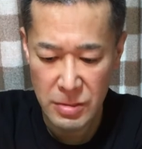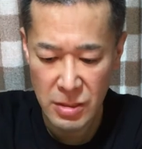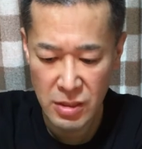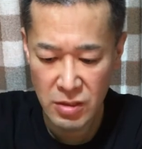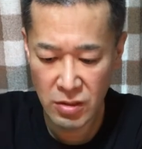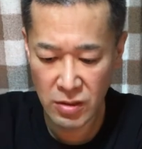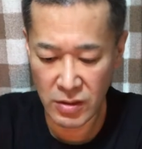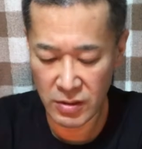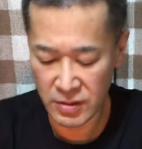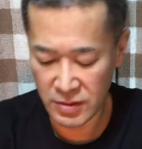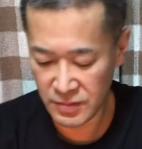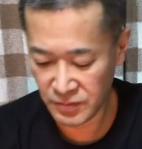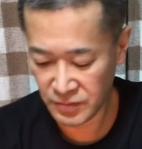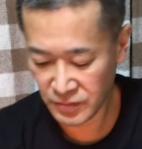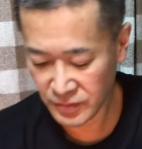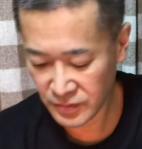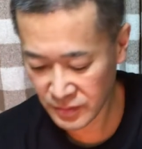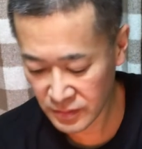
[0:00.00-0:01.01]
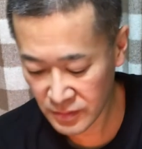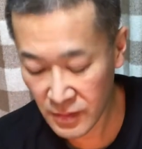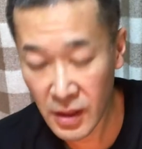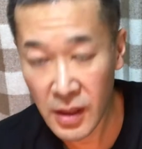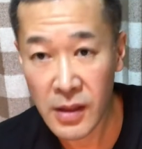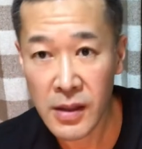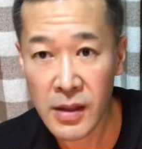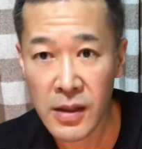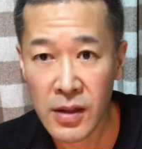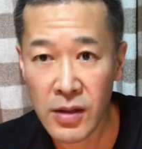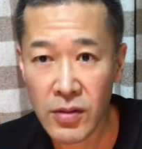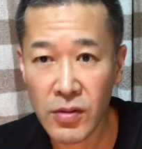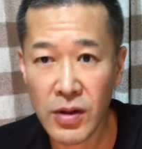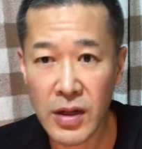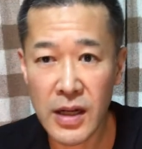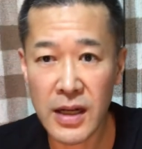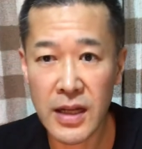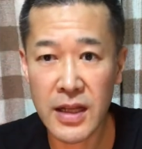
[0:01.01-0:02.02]
よいしょ
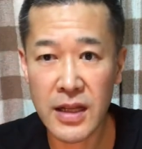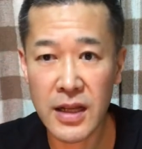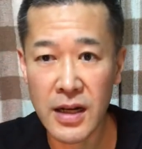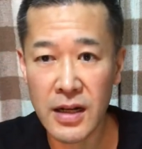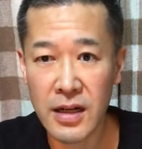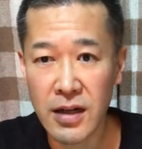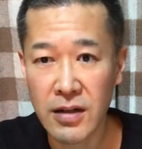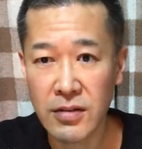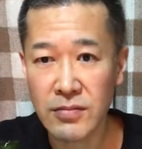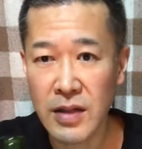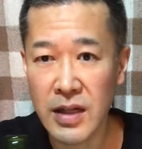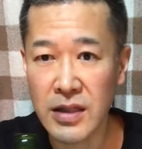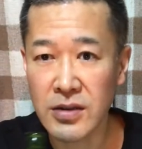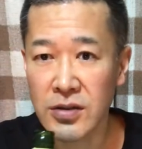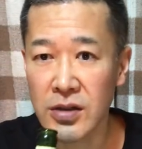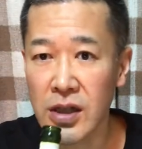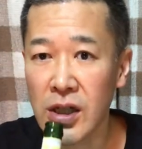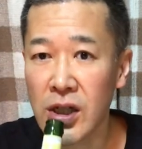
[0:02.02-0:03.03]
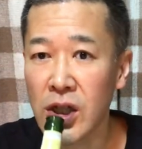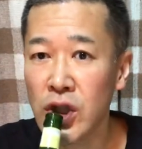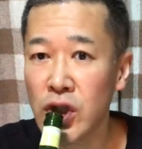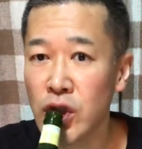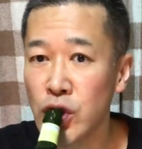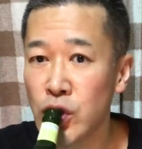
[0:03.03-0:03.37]
これがねなかなかうまいですね